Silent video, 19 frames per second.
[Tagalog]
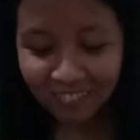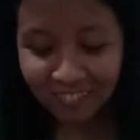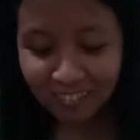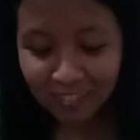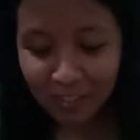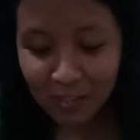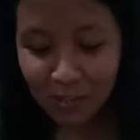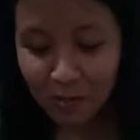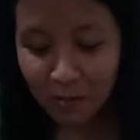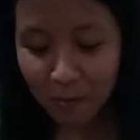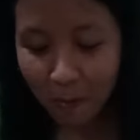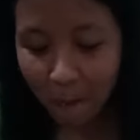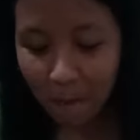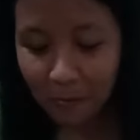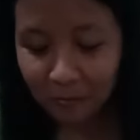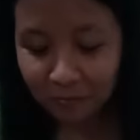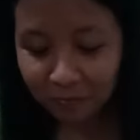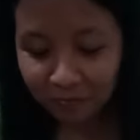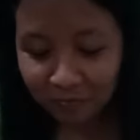Try yun.
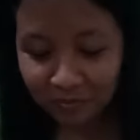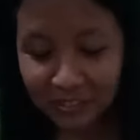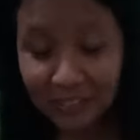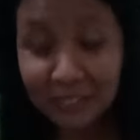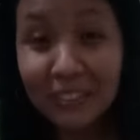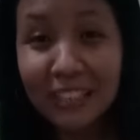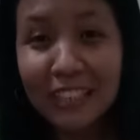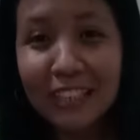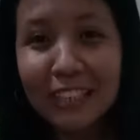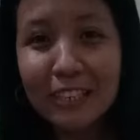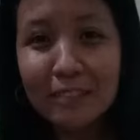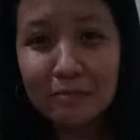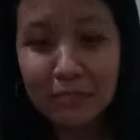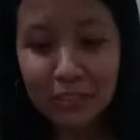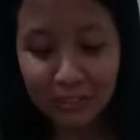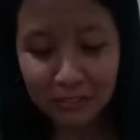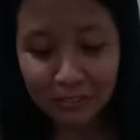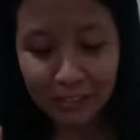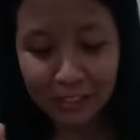Walang kabusog